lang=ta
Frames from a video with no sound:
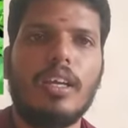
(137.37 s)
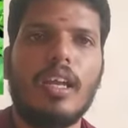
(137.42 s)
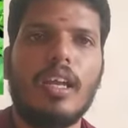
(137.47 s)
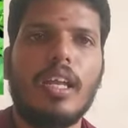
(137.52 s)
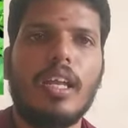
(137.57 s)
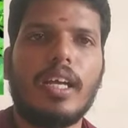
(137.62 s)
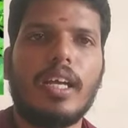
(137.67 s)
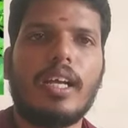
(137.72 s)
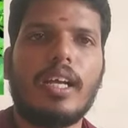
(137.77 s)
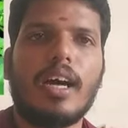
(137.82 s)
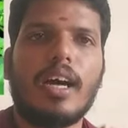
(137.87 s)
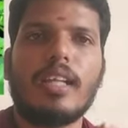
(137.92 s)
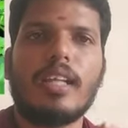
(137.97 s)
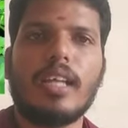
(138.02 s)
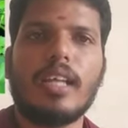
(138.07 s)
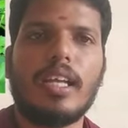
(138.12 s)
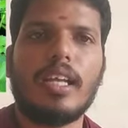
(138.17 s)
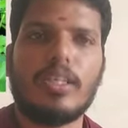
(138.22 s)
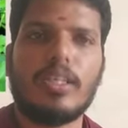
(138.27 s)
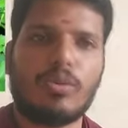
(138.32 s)

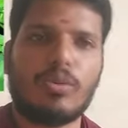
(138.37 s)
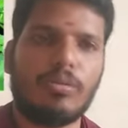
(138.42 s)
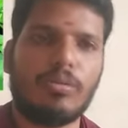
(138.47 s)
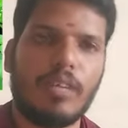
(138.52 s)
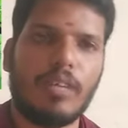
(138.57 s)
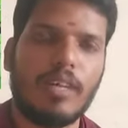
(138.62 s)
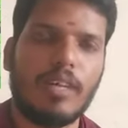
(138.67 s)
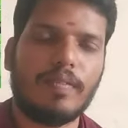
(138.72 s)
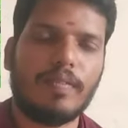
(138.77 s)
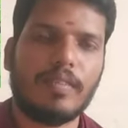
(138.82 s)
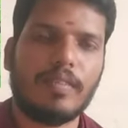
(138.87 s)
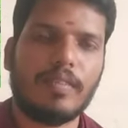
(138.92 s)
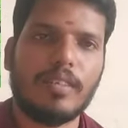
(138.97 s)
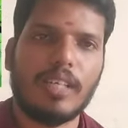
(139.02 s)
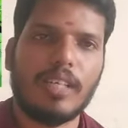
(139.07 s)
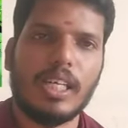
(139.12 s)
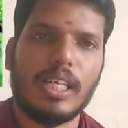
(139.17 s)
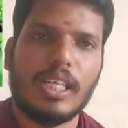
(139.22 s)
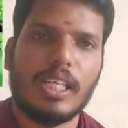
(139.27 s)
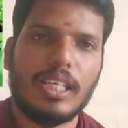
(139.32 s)
எலிக்காது இலைன்னு சொல்லுவாள்
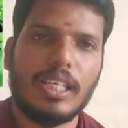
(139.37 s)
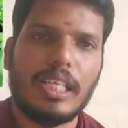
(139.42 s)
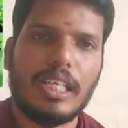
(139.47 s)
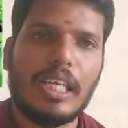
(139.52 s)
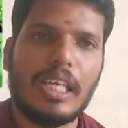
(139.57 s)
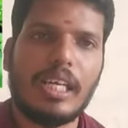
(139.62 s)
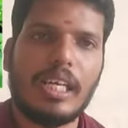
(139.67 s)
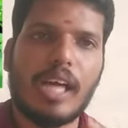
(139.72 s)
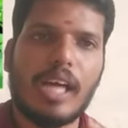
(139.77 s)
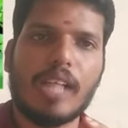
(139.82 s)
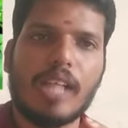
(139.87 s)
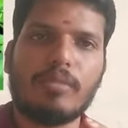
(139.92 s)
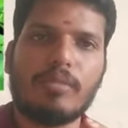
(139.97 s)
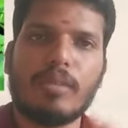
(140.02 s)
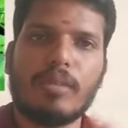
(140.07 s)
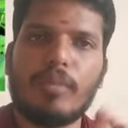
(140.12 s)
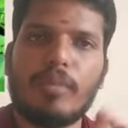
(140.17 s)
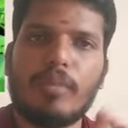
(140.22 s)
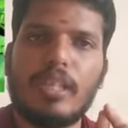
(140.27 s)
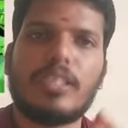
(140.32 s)
எலிக்காது
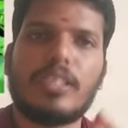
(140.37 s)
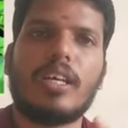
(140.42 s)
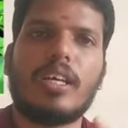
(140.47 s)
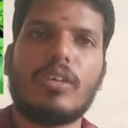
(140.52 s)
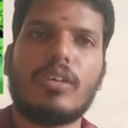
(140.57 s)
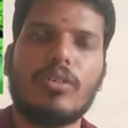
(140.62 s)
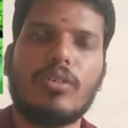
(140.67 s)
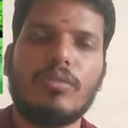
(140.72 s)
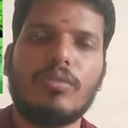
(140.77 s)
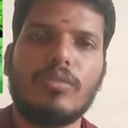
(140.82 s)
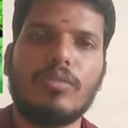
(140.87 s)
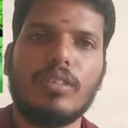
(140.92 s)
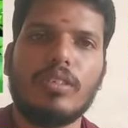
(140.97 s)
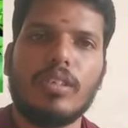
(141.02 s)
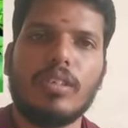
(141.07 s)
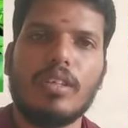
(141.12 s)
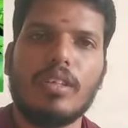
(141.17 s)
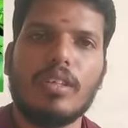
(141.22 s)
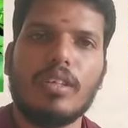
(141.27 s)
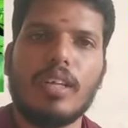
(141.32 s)
மாதிரி மெலிசாக இருக்கும்
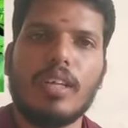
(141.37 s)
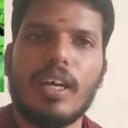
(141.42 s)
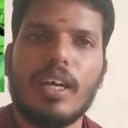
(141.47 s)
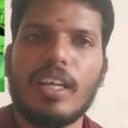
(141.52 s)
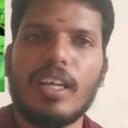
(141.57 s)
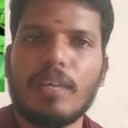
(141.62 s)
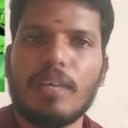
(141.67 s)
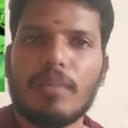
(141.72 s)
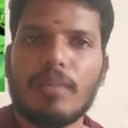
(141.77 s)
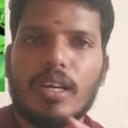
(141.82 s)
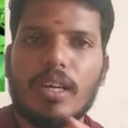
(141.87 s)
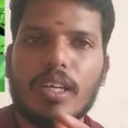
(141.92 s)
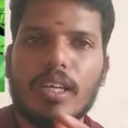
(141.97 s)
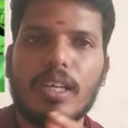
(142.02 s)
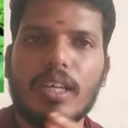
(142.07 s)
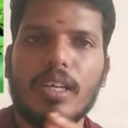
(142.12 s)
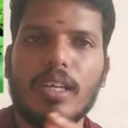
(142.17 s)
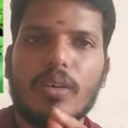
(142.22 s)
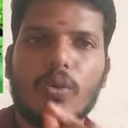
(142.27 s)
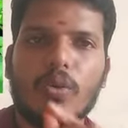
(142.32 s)
அதே
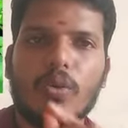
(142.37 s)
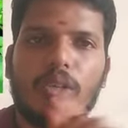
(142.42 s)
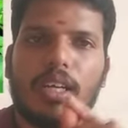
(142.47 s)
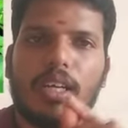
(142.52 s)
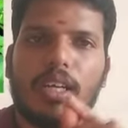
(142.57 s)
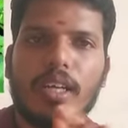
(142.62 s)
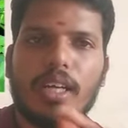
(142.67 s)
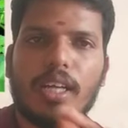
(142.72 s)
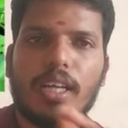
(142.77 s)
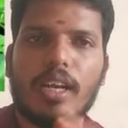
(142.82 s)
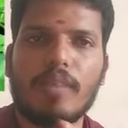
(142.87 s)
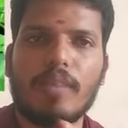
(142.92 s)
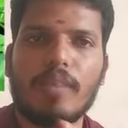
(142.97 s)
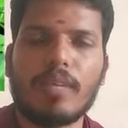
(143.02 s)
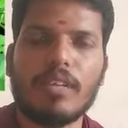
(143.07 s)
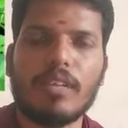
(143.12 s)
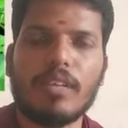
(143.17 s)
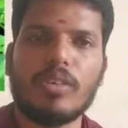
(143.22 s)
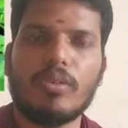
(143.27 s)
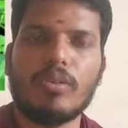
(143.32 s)
மாதிரி கொஞ்சம் கட்டான
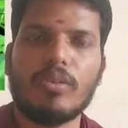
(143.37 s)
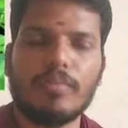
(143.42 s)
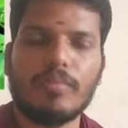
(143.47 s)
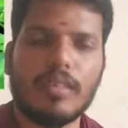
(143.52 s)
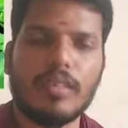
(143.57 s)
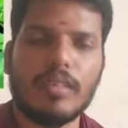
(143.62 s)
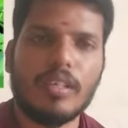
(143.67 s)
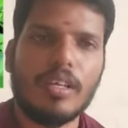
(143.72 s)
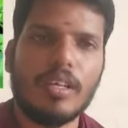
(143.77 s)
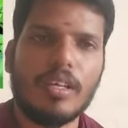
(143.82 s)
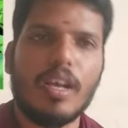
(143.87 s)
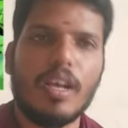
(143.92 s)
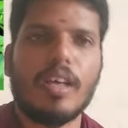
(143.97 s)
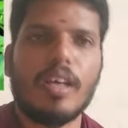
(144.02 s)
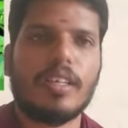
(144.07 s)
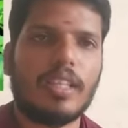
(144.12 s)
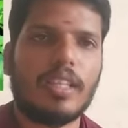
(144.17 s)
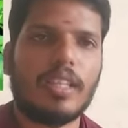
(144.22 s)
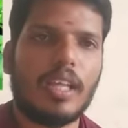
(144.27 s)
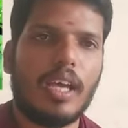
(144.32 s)
மாதிரி இருக்கும்
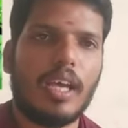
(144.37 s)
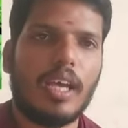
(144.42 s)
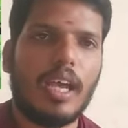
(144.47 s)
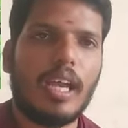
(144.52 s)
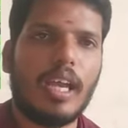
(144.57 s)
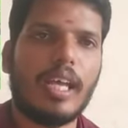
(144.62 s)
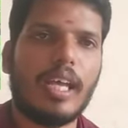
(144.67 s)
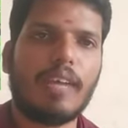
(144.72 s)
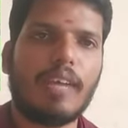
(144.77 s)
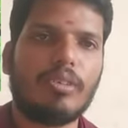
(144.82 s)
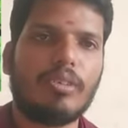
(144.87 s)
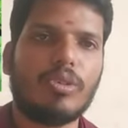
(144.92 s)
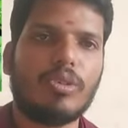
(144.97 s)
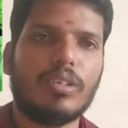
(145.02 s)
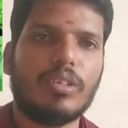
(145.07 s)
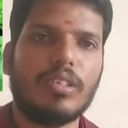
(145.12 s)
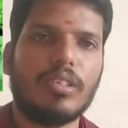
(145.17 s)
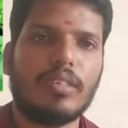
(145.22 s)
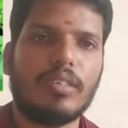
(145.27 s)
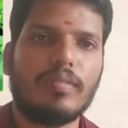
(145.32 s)
இந்த இலையை
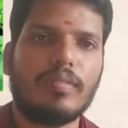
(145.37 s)
வந்து